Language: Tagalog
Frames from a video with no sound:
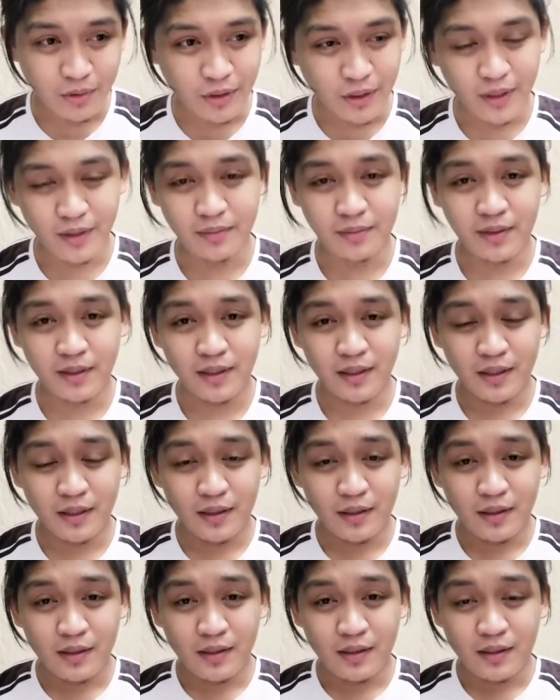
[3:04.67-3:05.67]
more.
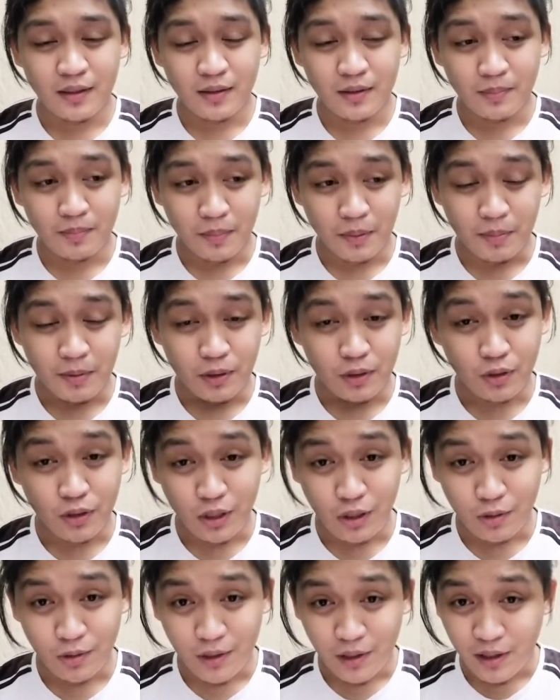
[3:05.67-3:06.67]

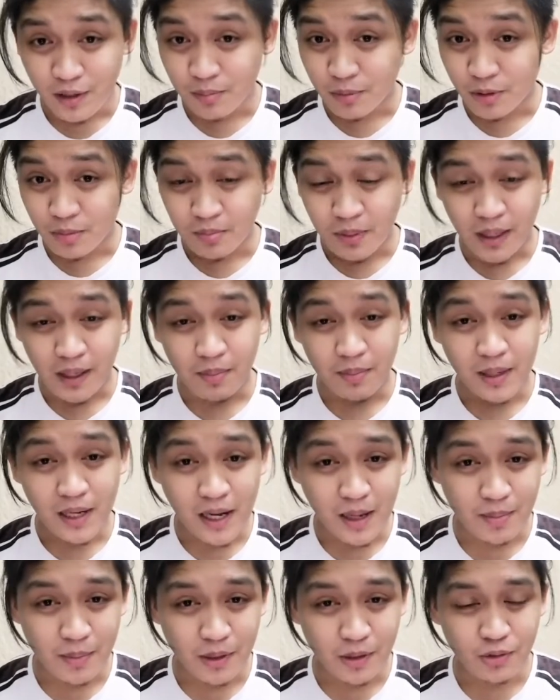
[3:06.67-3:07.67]
Pipindutin nyo yung learn more para
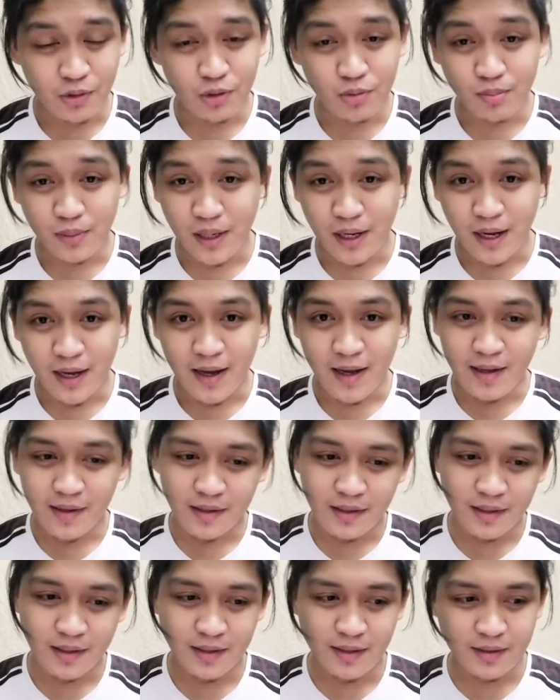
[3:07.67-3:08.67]
malaman nyo yung mga
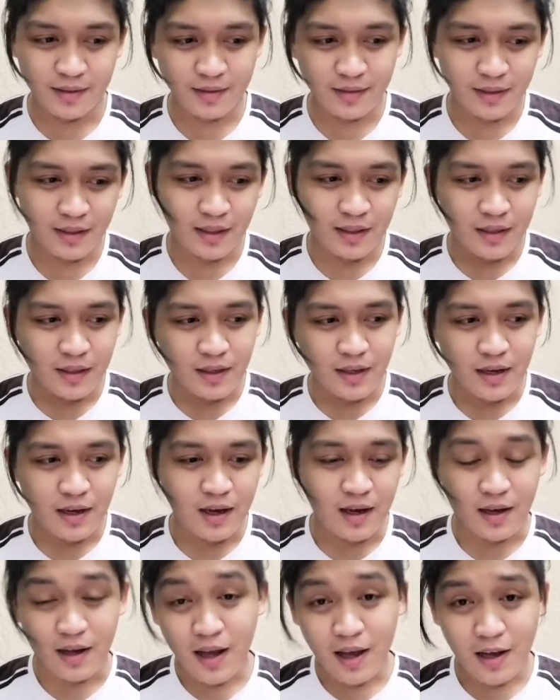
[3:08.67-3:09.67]

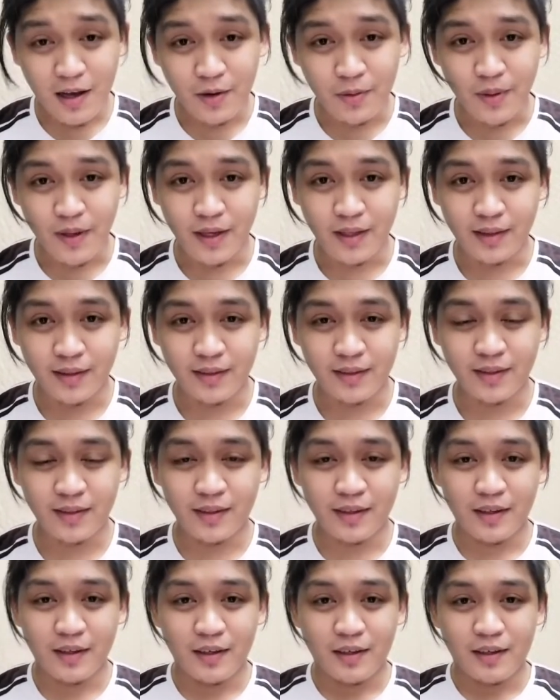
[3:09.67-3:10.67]
uh, gagawin
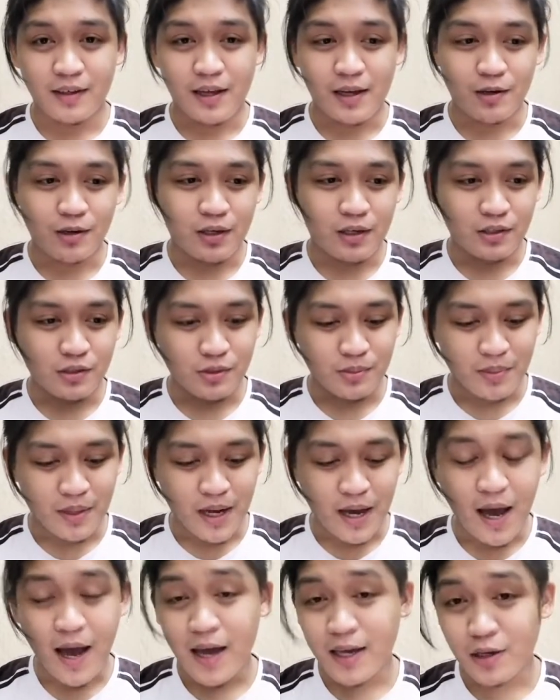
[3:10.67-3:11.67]
lalo na sa
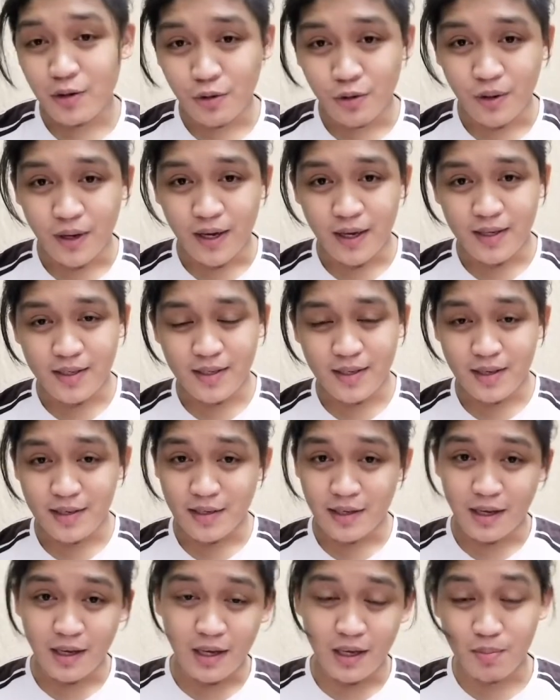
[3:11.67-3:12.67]
mga iOS
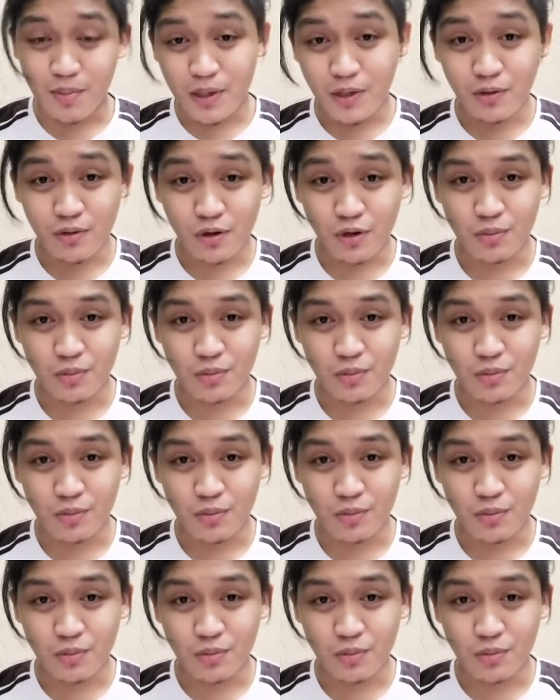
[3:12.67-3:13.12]
kasi iba yung